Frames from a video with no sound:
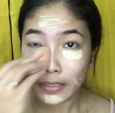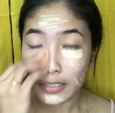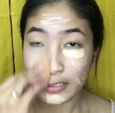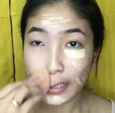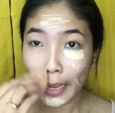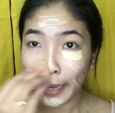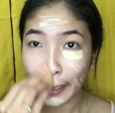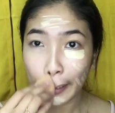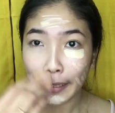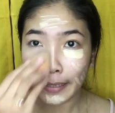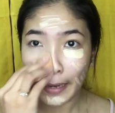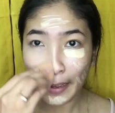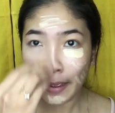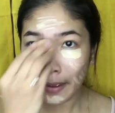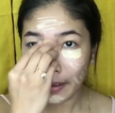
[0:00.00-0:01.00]
side
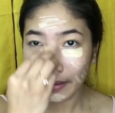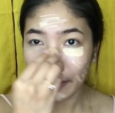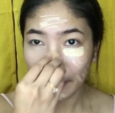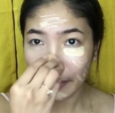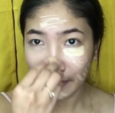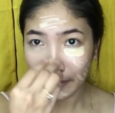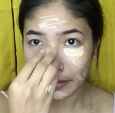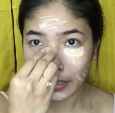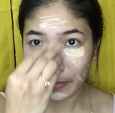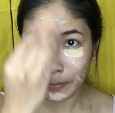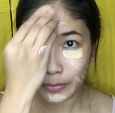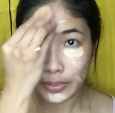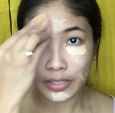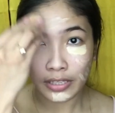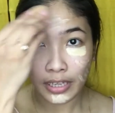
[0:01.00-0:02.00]
na
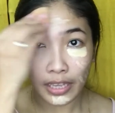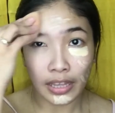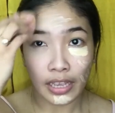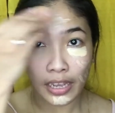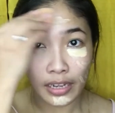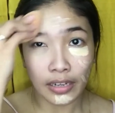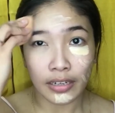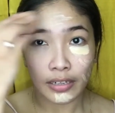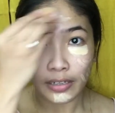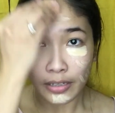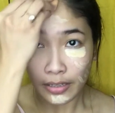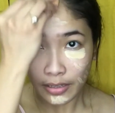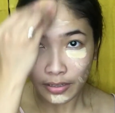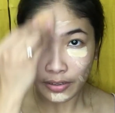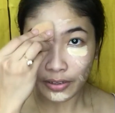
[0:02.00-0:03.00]
tapos na ng
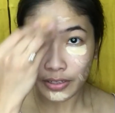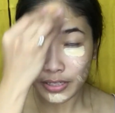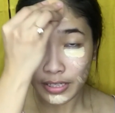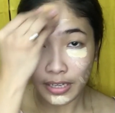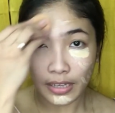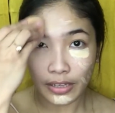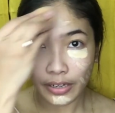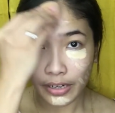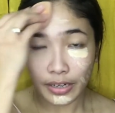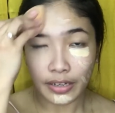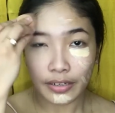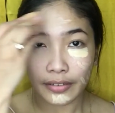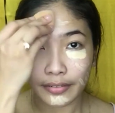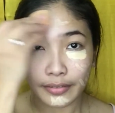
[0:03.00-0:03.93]
concealer.